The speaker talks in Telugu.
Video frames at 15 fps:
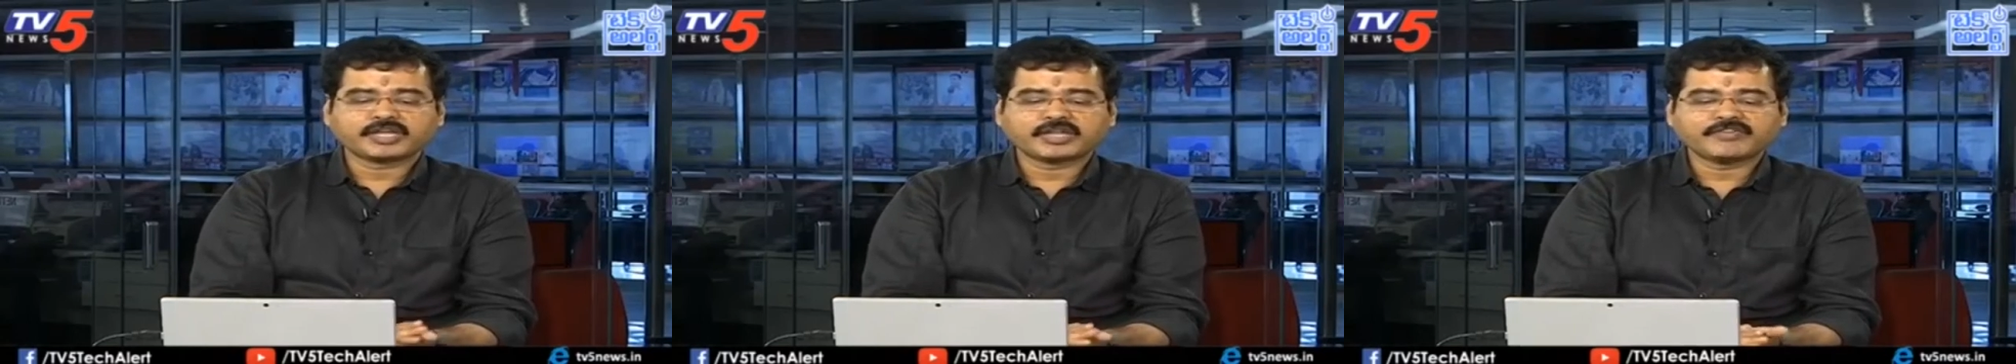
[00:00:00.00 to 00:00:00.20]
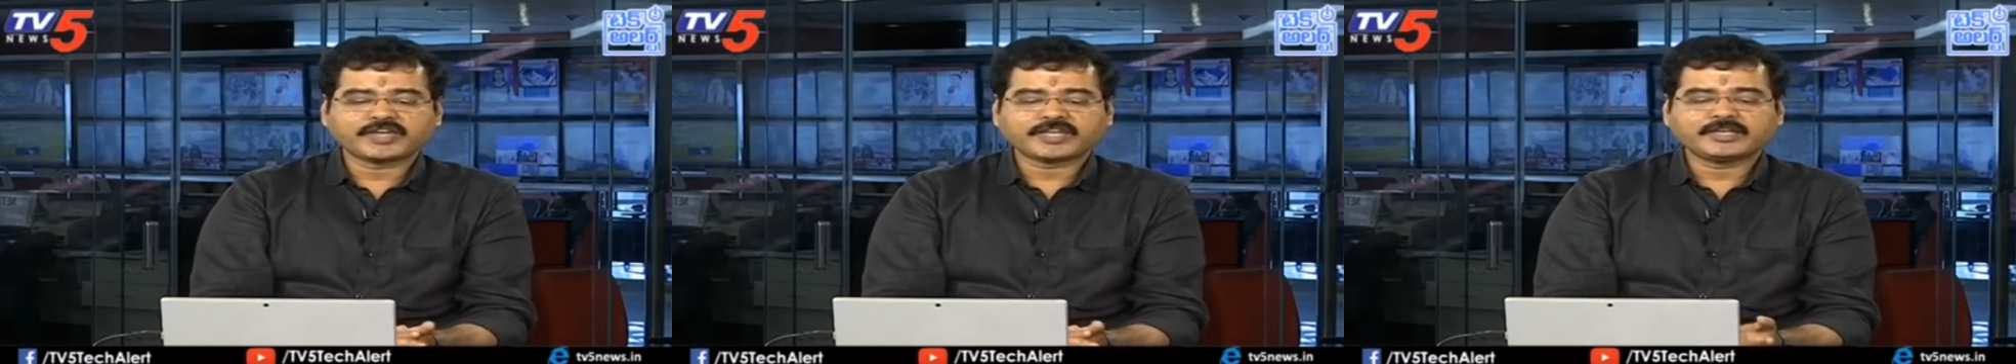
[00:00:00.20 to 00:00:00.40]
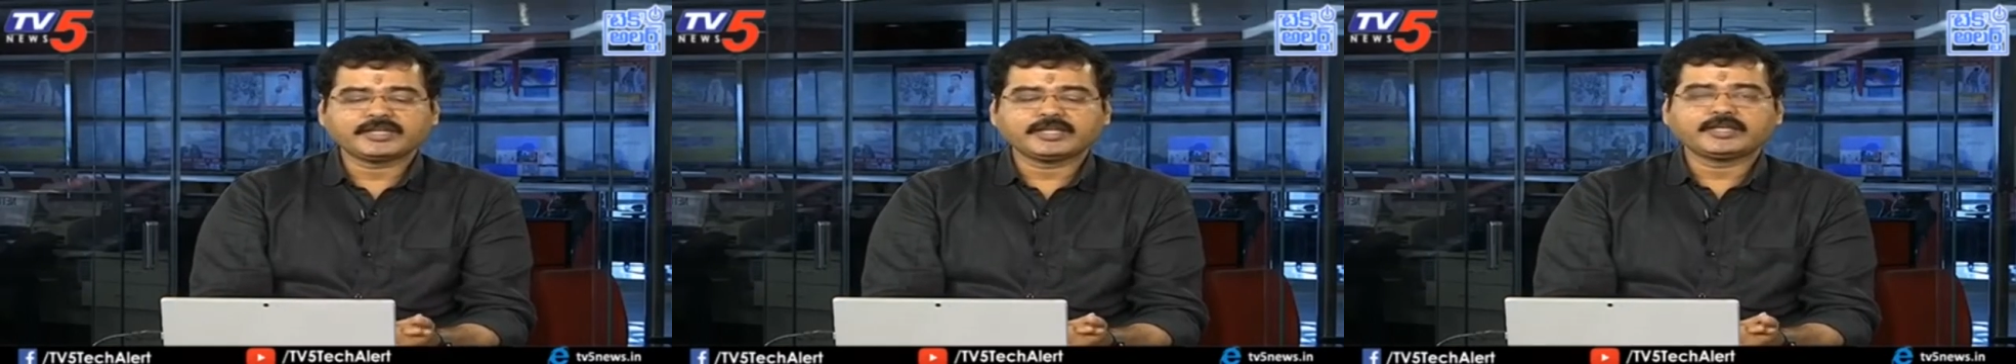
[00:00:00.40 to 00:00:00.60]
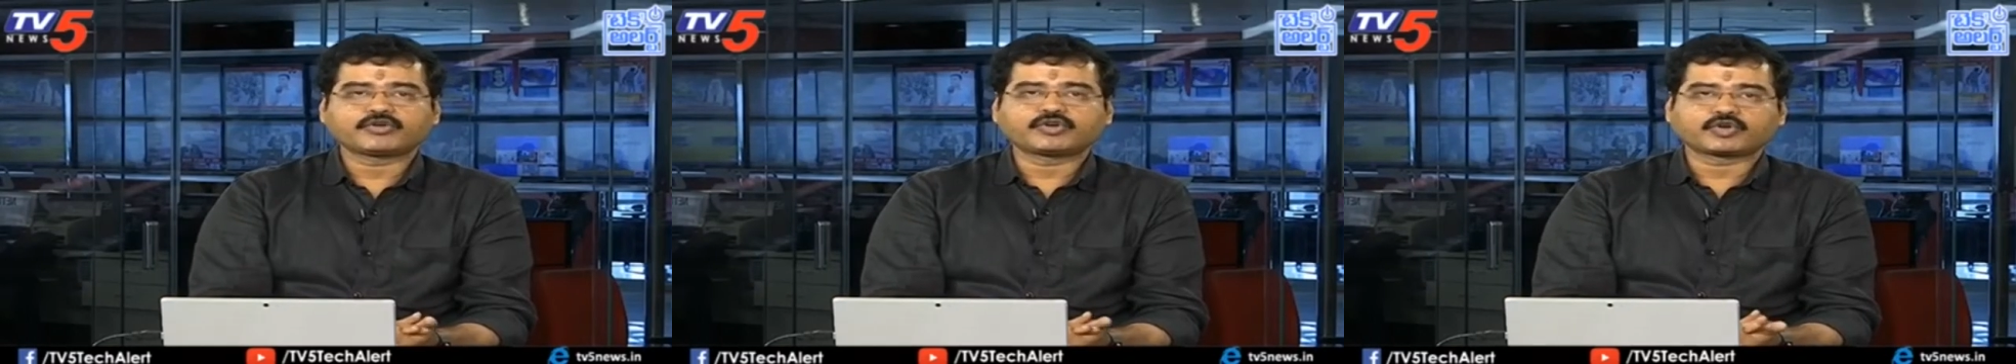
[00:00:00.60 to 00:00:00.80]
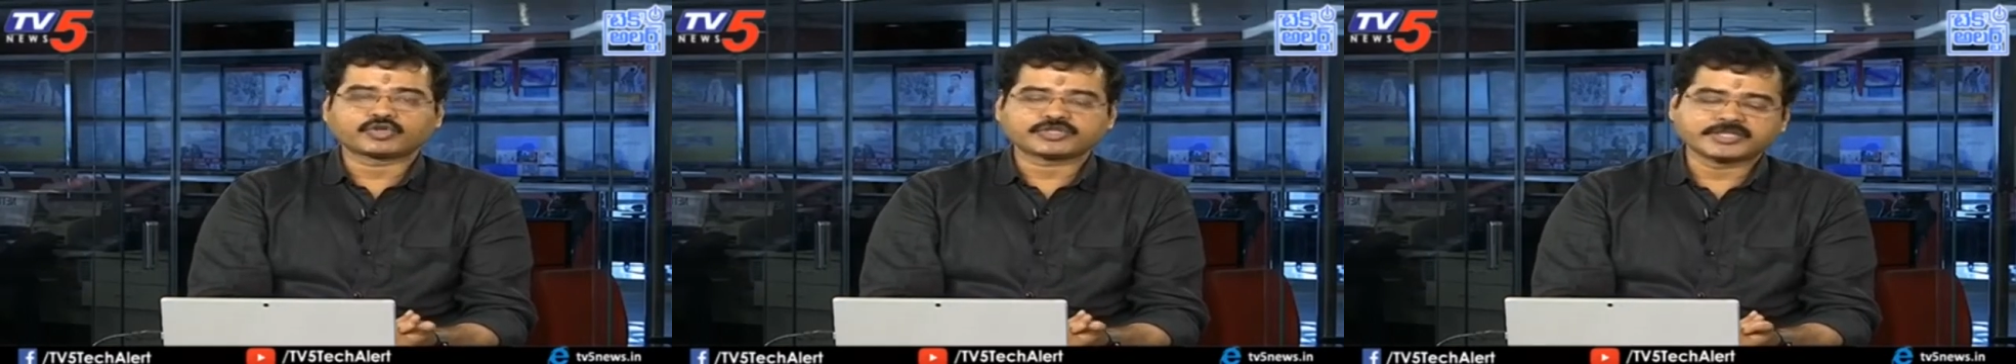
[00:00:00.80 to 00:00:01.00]
అనే వ్యక్తి
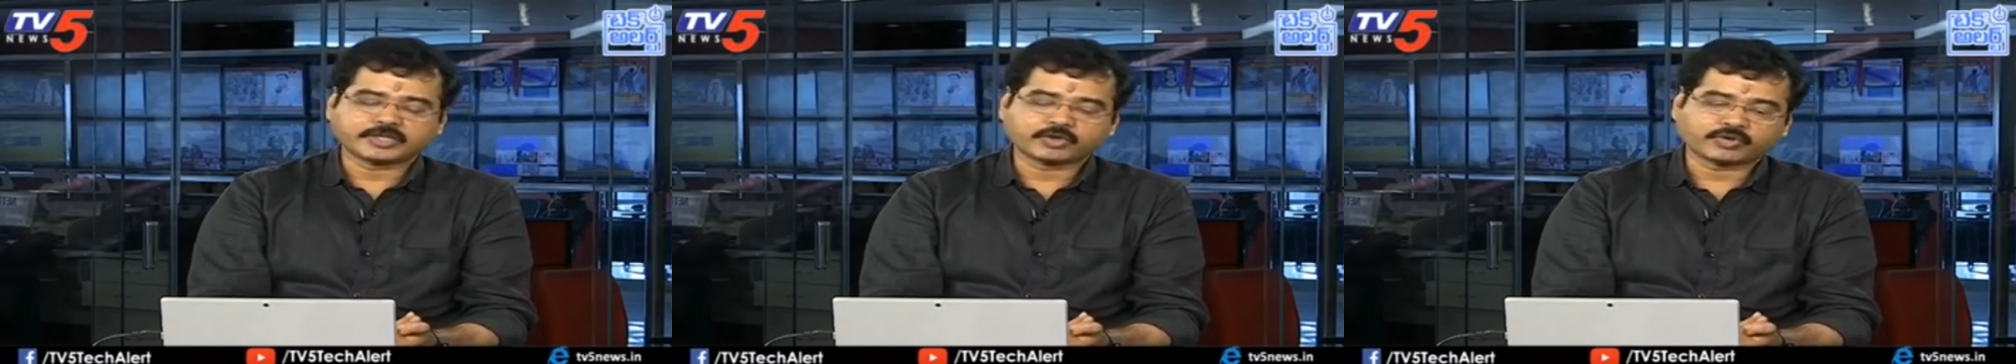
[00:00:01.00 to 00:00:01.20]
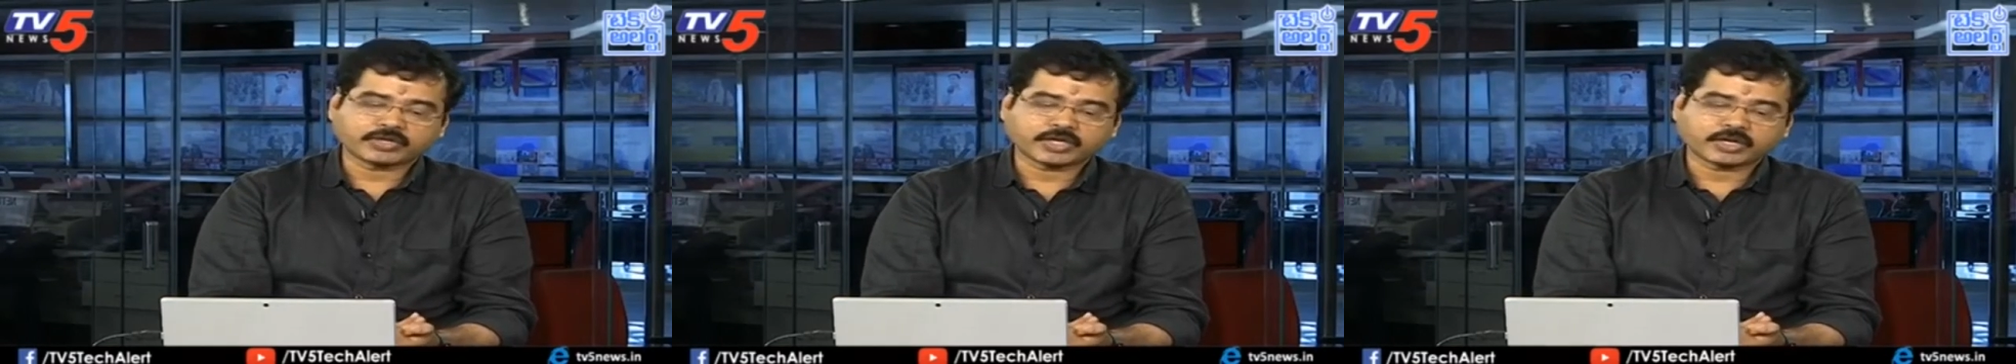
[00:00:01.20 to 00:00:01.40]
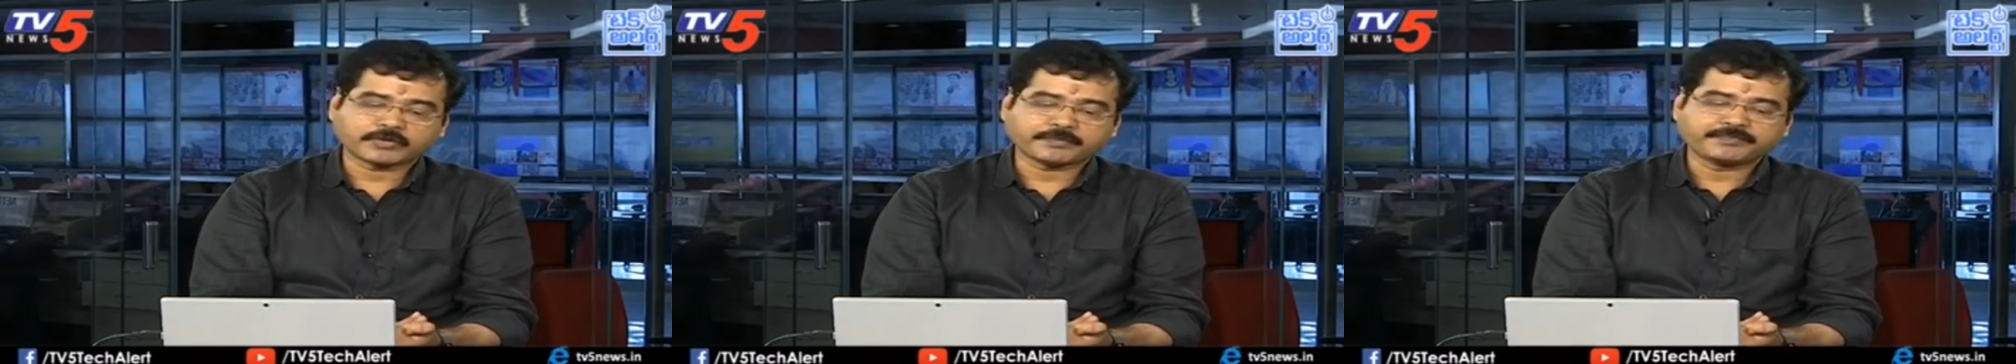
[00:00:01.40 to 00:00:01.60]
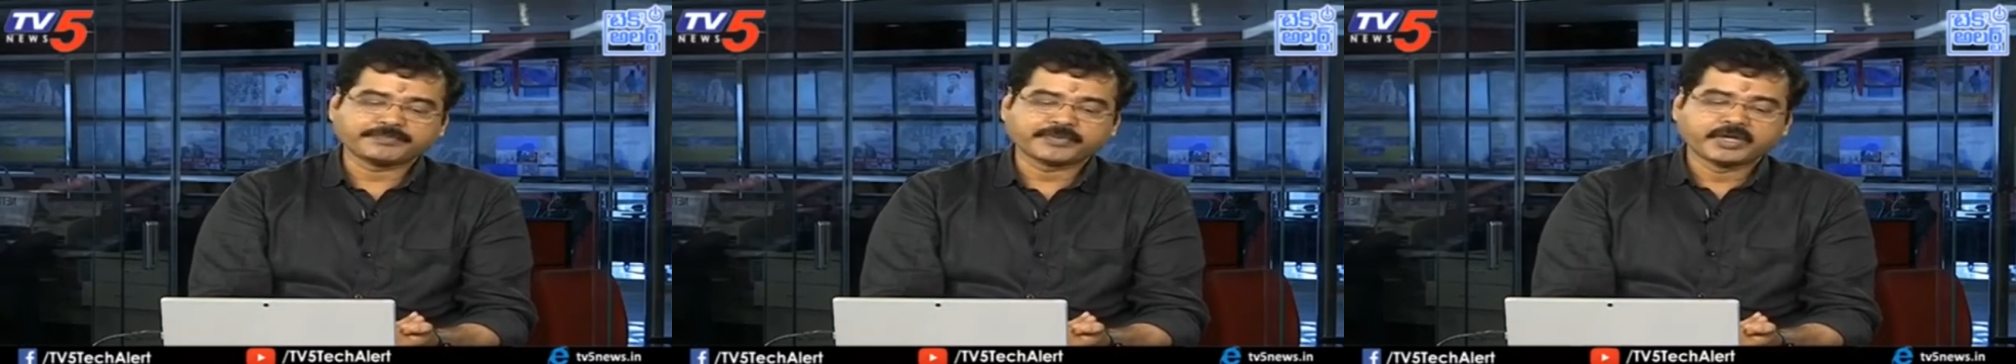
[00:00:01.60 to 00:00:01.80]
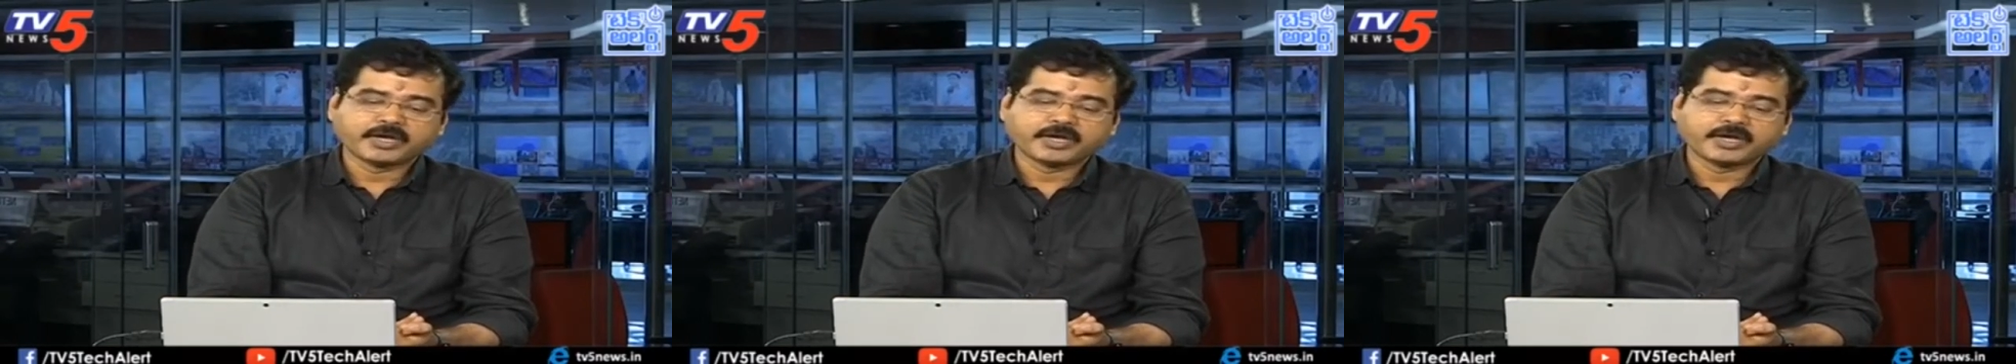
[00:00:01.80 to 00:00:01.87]
ఒక క్వశ్చన్ అడుగున్నారు